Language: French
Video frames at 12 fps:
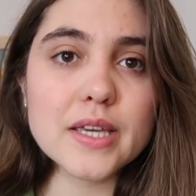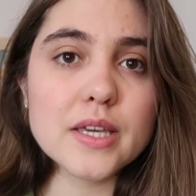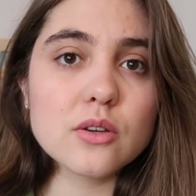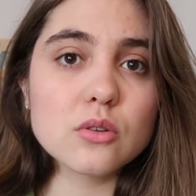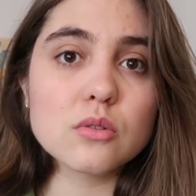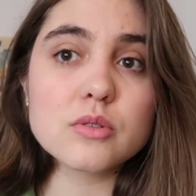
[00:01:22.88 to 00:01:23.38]

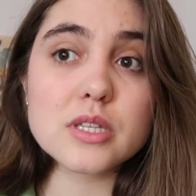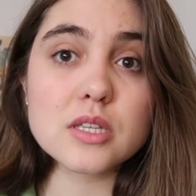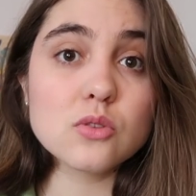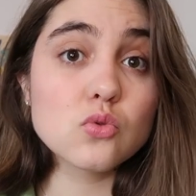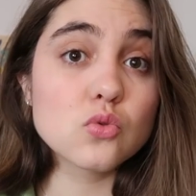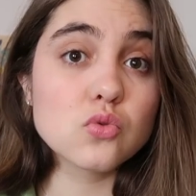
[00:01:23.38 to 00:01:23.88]
et euh,
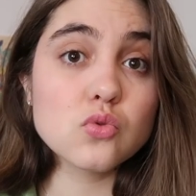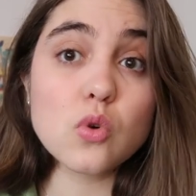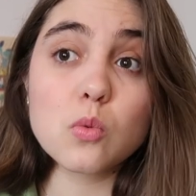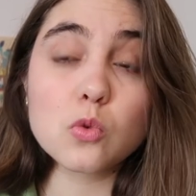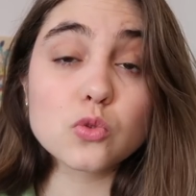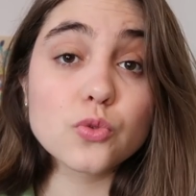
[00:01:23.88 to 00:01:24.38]
c'était du coup
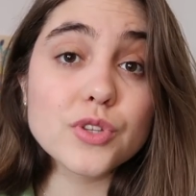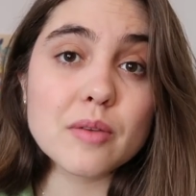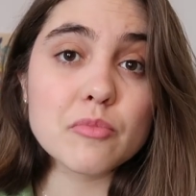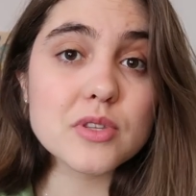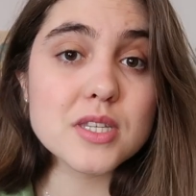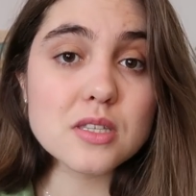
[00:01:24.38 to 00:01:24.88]
mon
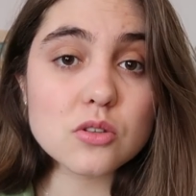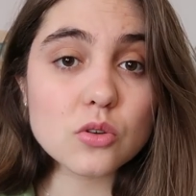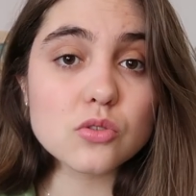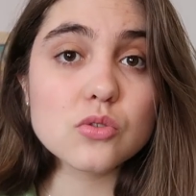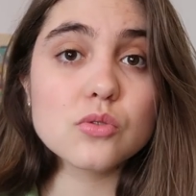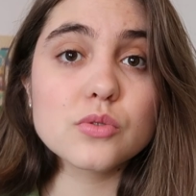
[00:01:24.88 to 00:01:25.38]
deuxième
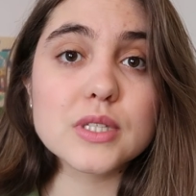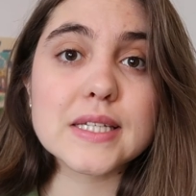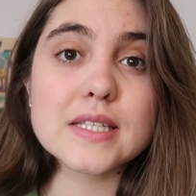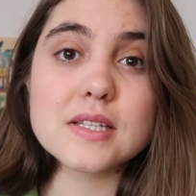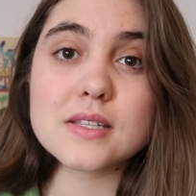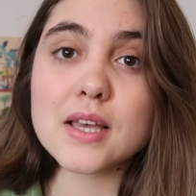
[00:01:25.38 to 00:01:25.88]
titre de
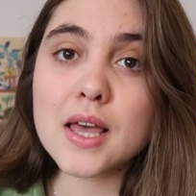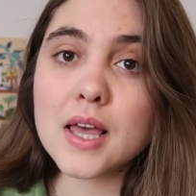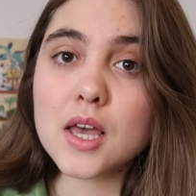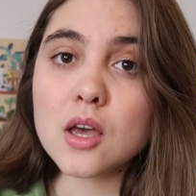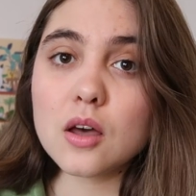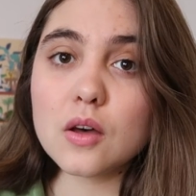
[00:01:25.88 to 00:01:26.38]
l'autrice
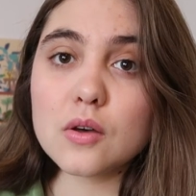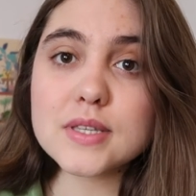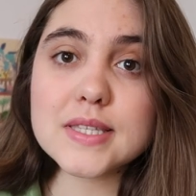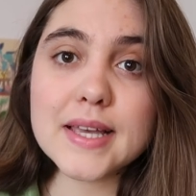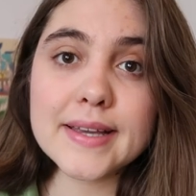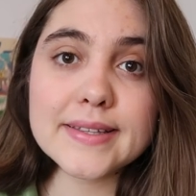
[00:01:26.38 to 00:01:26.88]

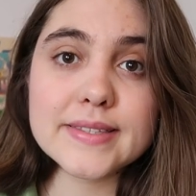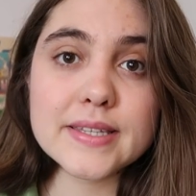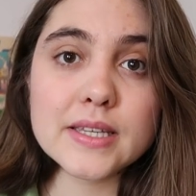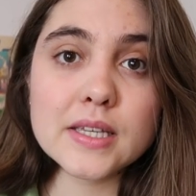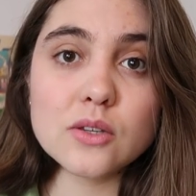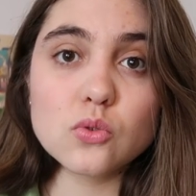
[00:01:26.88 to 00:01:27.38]
ça a
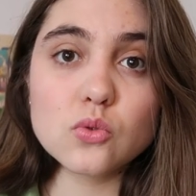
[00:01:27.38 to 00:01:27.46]
été